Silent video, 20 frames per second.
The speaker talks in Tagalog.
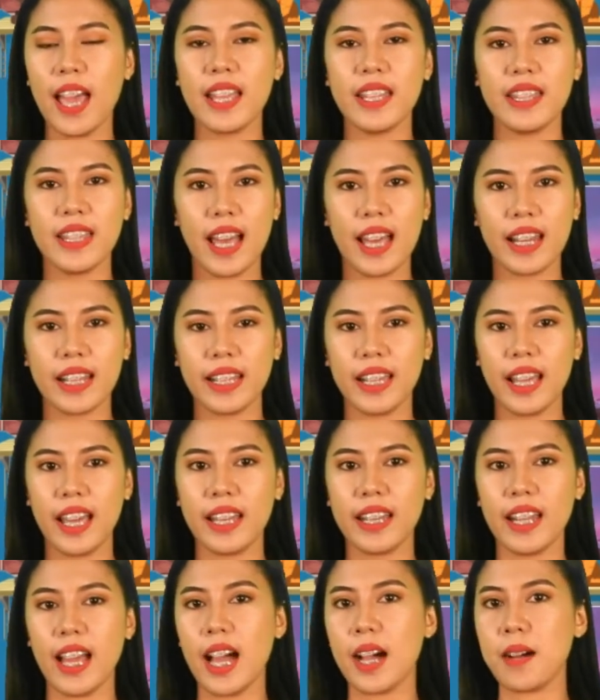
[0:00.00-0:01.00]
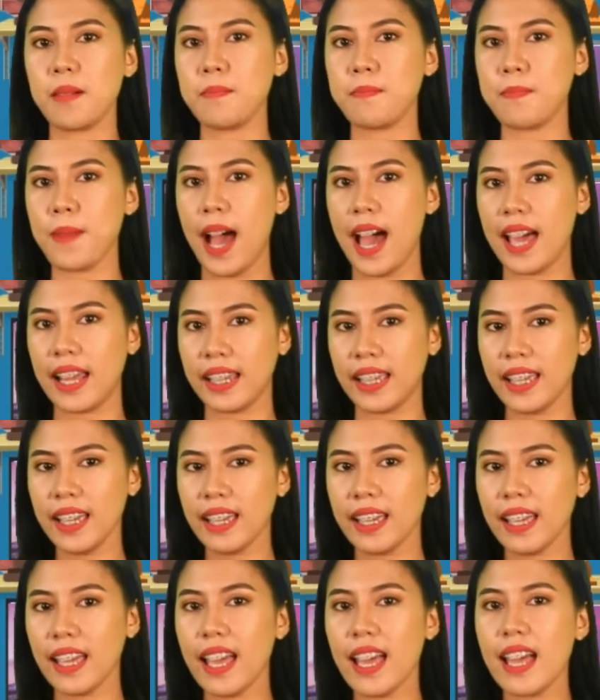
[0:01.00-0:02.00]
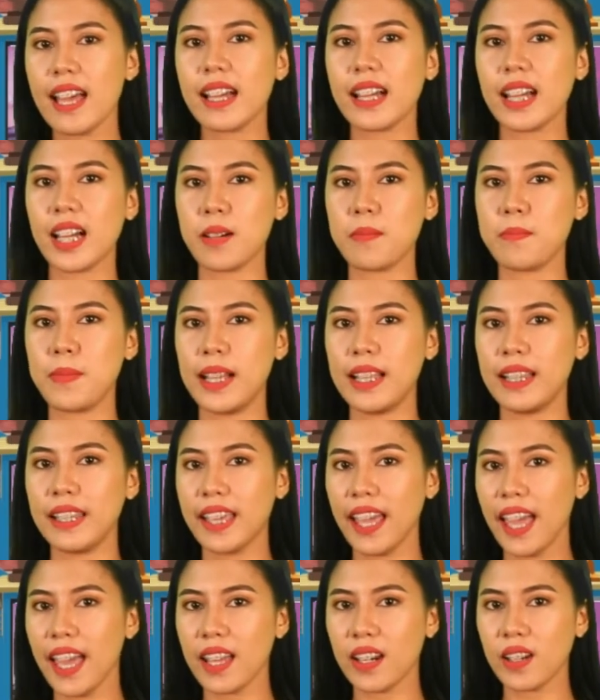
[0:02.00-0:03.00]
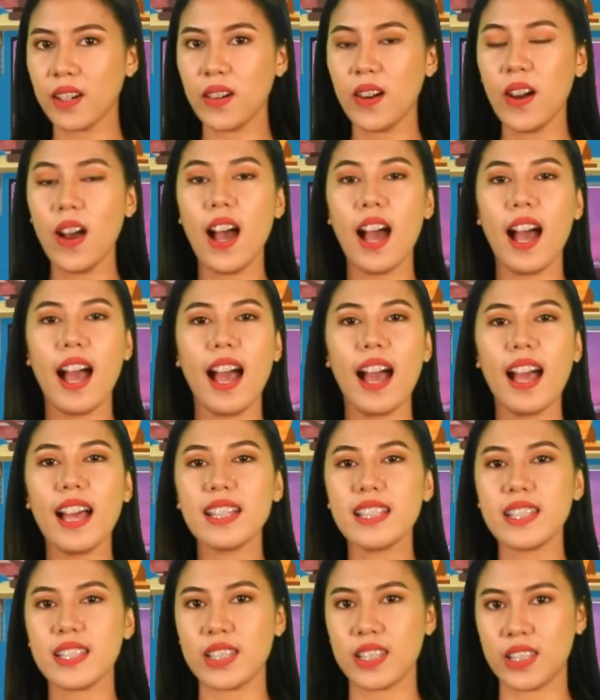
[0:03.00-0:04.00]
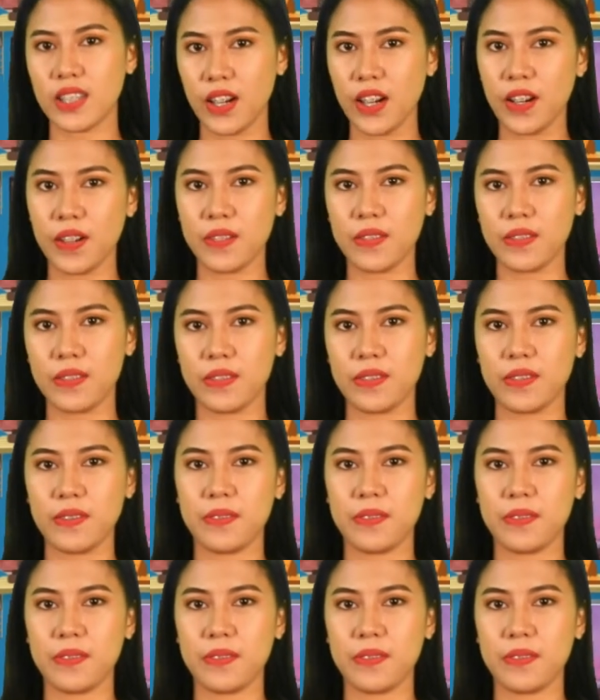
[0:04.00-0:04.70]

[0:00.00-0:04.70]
Nariyan ang pari, kabalyero at serf.